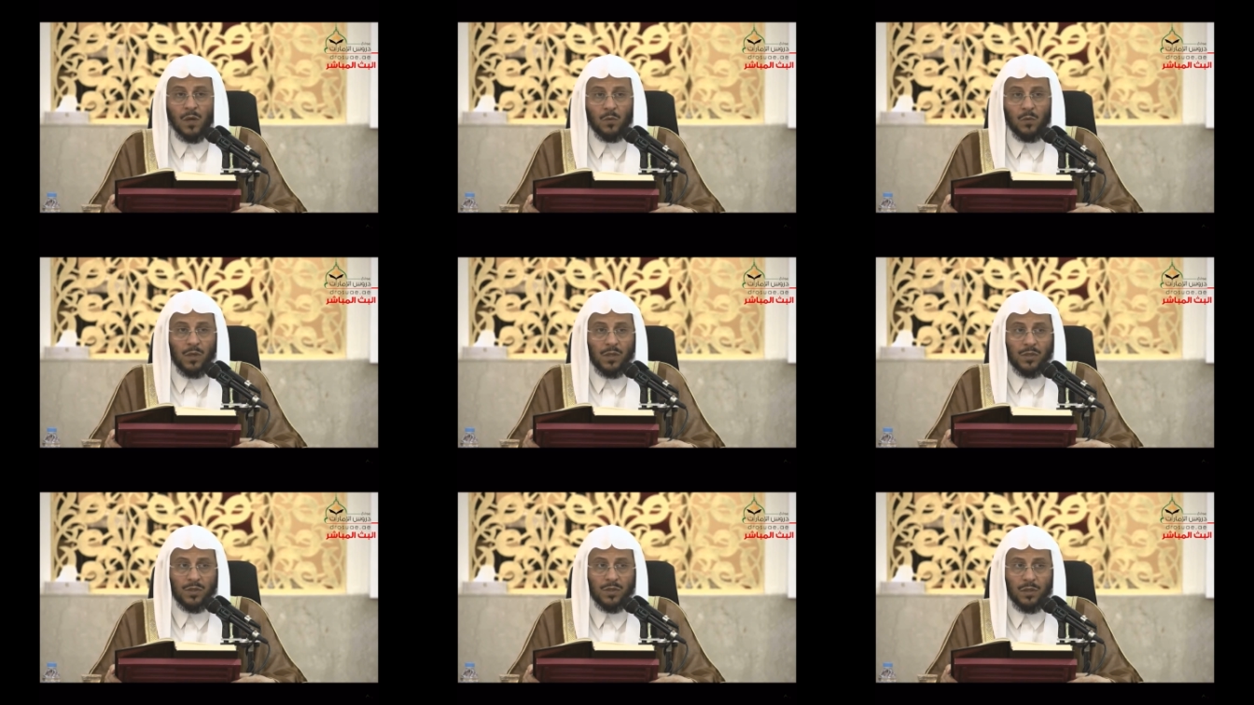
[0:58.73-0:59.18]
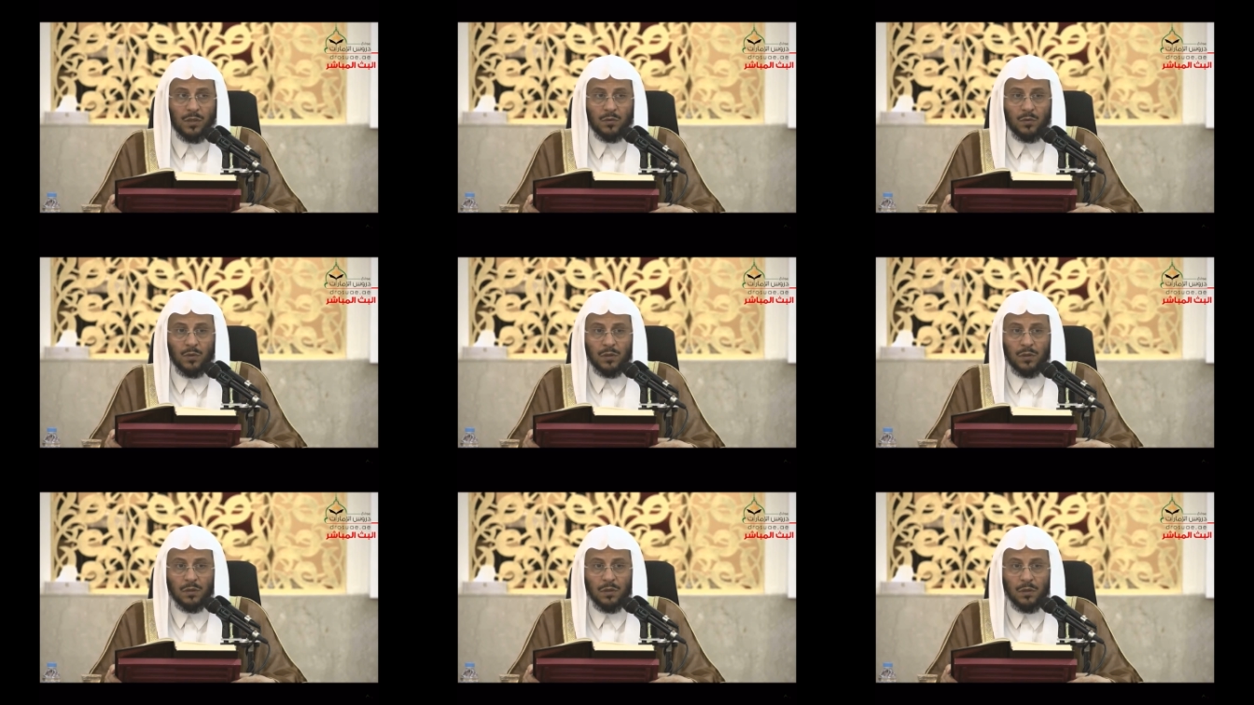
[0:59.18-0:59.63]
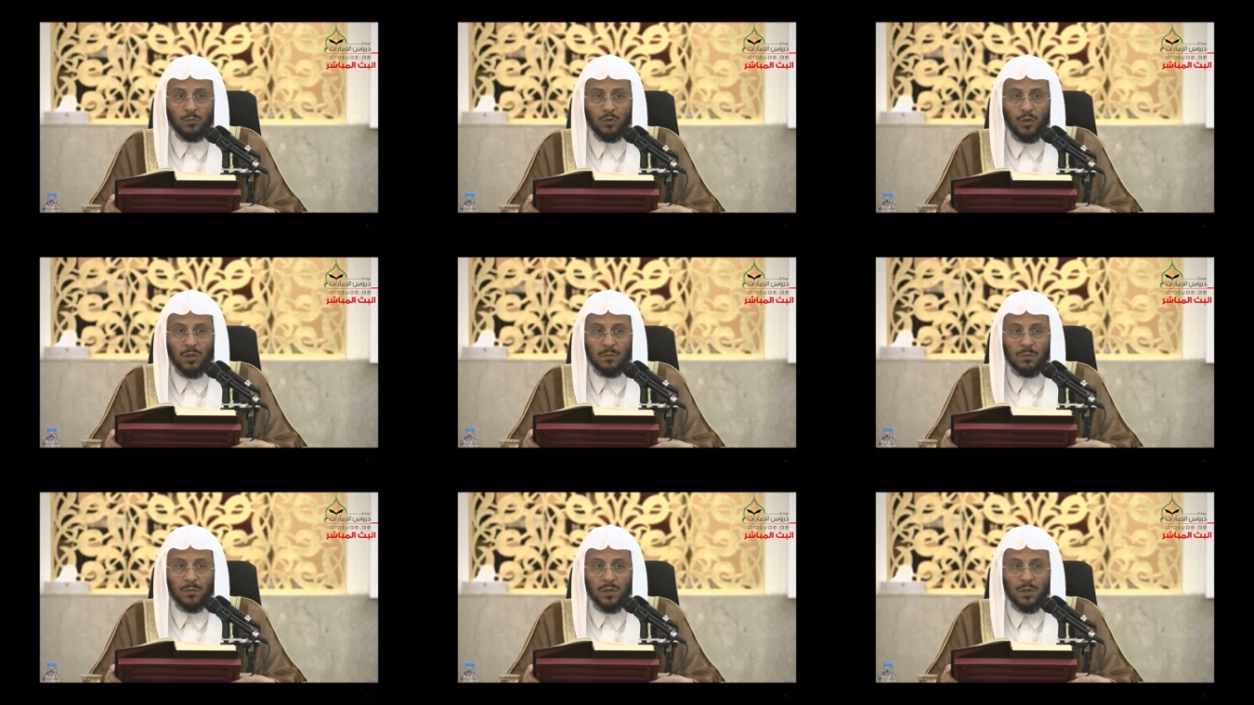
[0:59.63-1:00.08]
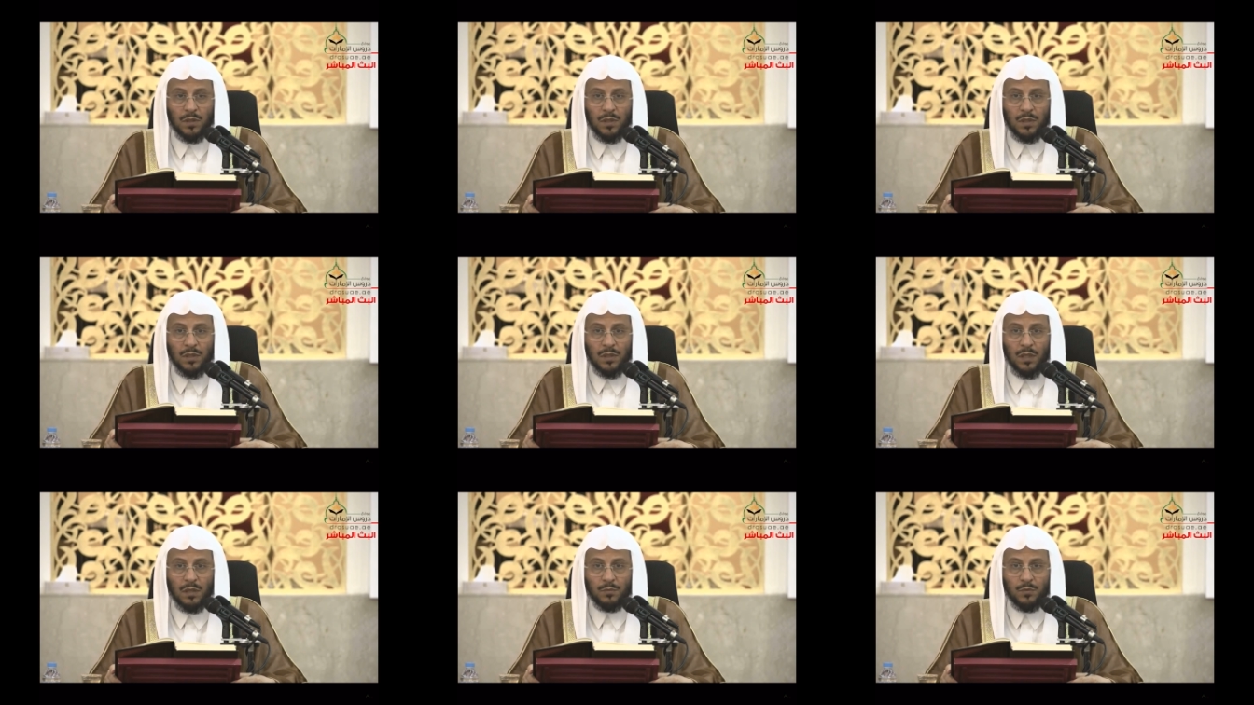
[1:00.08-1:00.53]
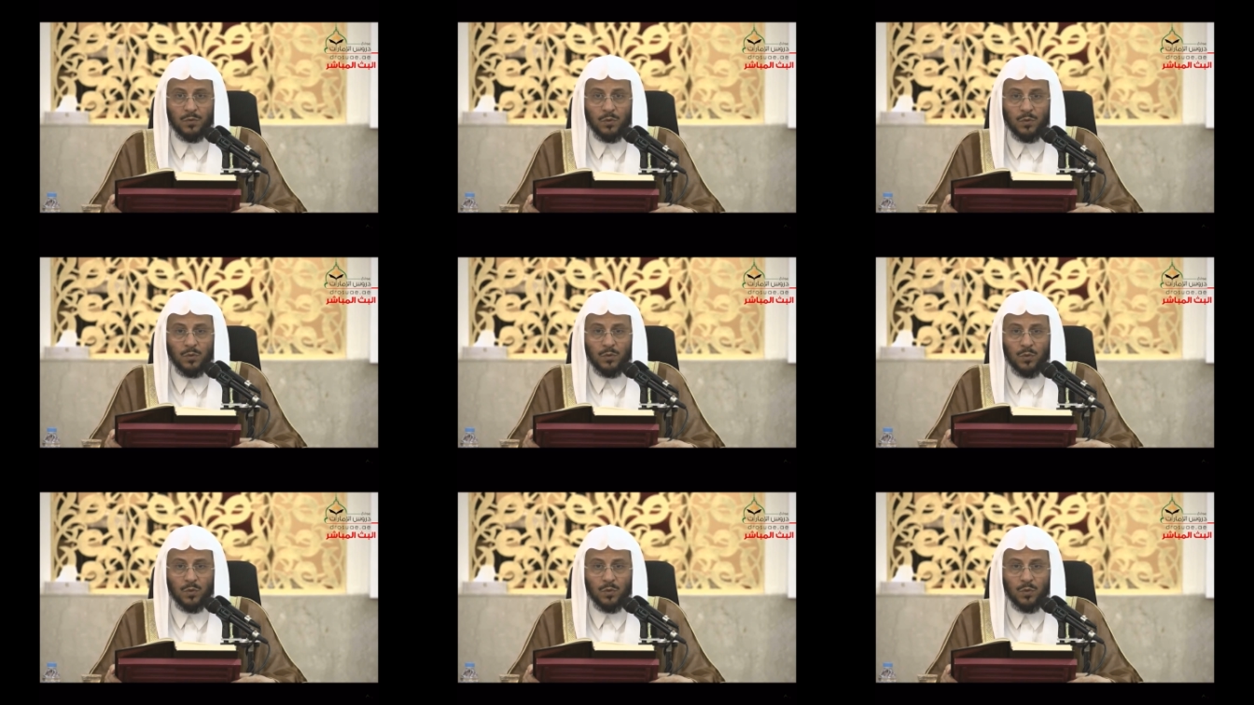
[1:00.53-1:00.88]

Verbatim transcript: واشهد ان محمدا عبده